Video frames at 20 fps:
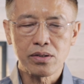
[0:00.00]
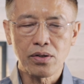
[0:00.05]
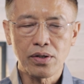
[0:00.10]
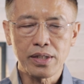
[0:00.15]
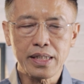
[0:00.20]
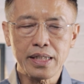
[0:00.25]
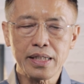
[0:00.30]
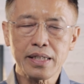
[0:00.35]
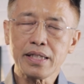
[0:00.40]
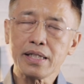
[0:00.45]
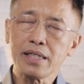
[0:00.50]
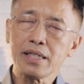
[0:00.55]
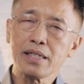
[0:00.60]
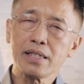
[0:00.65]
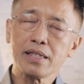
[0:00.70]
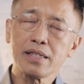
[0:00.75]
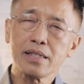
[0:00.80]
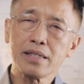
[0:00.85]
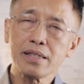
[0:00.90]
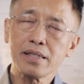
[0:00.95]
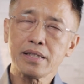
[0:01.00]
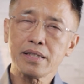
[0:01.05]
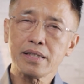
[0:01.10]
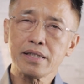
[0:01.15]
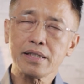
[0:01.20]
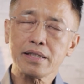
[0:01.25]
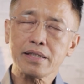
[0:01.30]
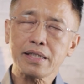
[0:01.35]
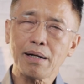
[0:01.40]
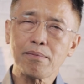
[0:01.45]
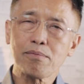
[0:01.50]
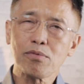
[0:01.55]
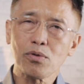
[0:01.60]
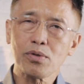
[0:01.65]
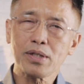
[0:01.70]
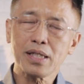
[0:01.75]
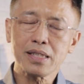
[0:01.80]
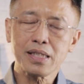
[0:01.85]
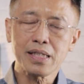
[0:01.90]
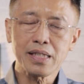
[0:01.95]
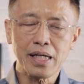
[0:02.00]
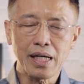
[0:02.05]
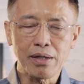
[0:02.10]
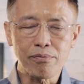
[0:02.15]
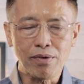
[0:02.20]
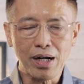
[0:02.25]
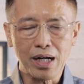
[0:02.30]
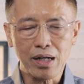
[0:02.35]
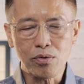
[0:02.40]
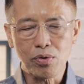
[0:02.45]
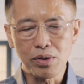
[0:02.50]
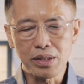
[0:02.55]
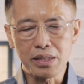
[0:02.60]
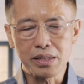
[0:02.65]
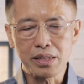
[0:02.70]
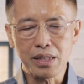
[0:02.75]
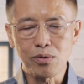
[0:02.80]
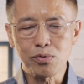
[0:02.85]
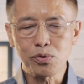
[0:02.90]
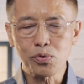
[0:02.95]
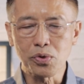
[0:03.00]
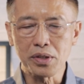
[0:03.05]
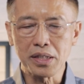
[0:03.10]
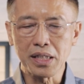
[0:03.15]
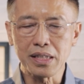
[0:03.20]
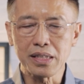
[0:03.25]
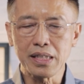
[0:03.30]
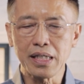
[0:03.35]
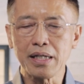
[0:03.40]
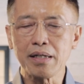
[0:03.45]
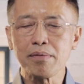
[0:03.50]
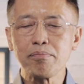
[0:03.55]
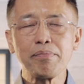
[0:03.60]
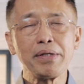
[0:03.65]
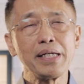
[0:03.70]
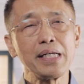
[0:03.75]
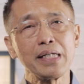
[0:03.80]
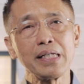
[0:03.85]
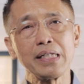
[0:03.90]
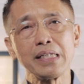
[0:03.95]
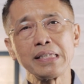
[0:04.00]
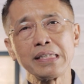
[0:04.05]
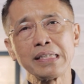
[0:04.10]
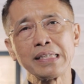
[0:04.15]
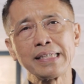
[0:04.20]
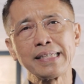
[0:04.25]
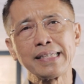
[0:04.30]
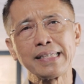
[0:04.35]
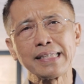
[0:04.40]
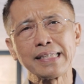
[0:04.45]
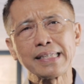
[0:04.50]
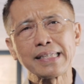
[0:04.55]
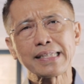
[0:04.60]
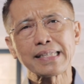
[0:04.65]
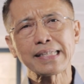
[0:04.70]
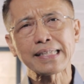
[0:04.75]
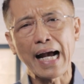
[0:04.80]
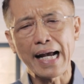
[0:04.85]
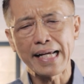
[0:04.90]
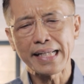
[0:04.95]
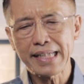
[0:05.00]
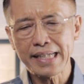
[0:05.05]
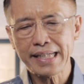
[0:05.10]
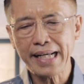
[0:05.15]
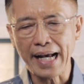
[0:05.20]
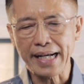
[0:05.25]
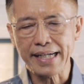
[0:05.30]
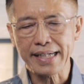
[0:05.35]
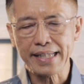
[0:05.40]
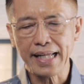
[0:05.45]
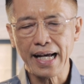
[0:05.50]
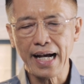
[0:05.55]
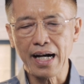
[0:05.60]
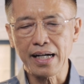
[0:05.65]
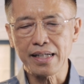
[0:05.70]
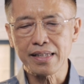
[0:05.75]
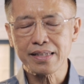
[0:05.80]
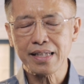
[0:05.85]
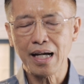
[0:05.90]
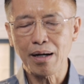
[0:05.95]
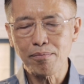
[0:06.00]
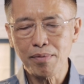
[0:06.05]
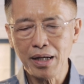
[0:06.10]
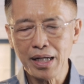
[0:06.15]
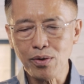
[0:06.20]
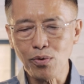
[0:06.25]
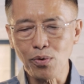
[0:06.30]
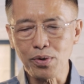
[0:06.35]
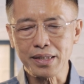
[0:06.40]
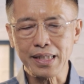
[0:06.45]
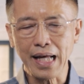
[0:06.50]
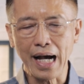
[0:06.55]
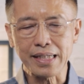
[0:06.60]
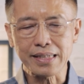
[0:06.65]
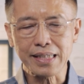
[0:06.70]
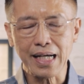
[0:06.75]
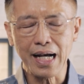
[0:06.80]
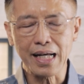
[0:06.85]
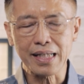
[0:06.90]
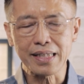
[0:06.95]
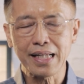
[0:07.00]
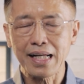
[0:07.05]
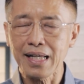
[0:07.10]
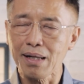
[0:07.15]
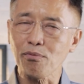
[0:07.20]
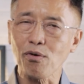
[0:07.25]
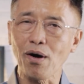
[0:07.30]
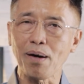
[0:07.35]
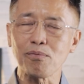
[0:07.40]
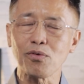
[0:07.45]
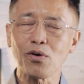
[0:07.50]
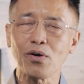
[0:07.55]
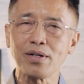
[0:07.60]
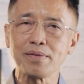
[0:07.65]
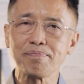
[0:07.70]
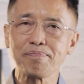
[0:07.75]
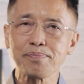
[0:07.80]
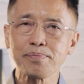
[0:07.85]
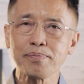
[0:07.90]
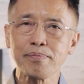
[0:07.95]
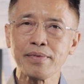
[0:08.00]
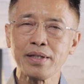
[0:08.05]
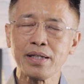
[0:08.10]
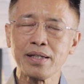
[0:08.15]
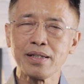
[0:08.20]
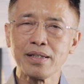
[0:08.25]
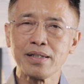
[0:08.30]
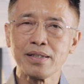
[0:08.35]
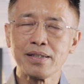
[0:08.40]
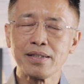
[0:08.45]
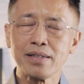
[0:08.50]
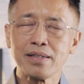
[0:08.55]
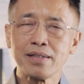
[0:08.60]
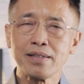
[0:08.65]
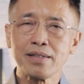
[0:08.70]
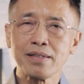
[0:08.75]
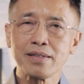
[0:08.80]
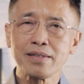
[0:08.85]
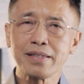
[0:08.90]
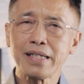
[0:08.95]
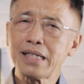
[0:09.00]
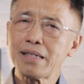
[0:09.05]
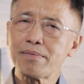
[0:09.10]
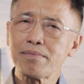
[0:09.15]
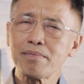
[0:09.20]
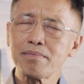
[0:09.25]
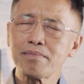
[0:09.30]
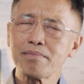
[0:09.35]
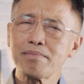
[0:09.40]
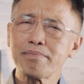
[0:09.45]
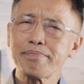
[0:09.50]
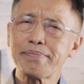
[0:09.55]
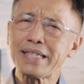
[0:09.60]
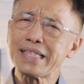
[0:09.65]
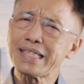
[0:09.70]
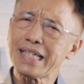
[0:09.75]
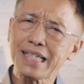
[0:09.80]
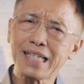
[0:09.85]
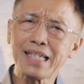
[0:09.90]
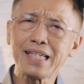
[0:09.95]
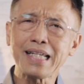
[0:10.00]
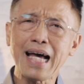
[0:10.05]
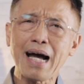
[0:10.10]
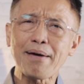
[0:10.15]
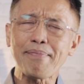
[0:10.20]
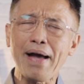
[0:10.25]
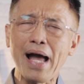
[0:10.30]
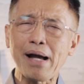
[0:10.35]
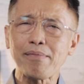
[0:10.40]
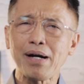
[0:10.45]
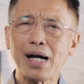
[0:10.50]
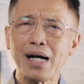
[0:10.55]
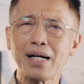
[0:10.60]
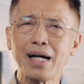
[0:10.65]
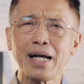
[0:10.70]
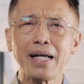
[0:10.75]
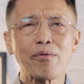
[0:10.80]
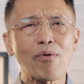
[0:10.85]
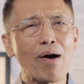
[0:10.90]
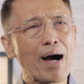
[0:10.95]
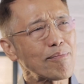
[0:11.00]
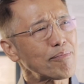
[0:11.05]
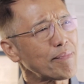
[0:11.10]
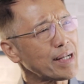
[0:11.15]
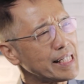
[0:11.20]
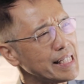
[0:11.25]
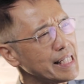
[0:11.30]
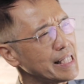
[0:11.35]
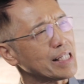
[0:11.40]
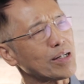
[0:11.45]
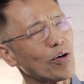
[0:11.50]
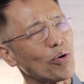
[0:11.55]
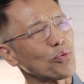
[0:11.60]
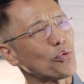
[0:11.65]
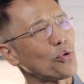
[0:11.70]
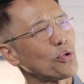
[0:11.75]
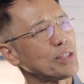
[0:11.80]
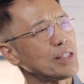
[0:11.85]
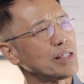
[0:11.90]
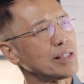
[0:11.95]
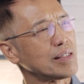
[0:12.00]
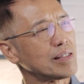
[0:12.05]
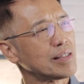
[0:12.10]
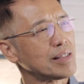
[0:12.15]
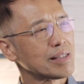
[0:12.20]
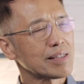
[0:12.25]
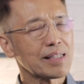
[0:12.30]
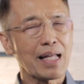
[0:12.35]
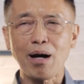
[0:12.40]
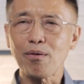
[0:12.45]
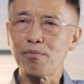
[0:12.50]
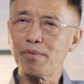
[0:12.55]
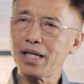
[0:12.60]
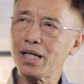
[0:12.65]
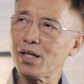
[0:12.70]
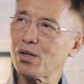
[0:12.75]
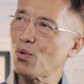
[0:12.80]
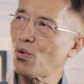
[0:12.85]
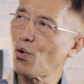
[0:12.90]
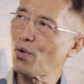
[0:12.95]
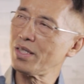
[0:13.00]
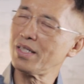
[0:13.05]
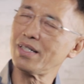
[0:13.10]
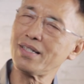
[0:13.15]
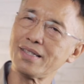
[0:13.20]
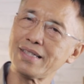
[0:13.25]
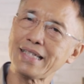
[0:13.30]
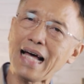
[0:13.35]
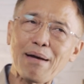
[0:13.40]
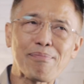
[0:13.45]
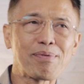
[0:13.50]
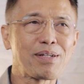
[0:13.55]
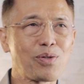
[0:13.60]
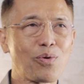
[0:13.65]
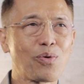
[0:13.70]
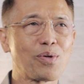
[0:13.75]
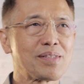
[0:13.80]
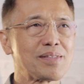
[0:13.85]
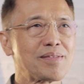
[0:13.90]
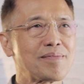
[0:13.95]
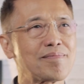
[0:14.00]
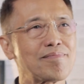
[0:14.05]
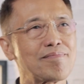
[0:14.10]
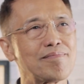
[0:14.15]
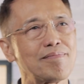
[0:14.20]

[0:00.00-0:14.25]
โดยที่อาจารย์เปาโลได้ชี้เห็นว่าคนอิสราเอลส่วนหนึ่งเนี่ยมีใจที่แข็งกระด้างทำให้คนต่างชาติได้รับความรอดซึ่งเป็นสิ่งที่น่าแปลกมากไอ้ความไม่ดีของคนหนึ่งทำให้อีกคนหนึ่งได้ประโยชน์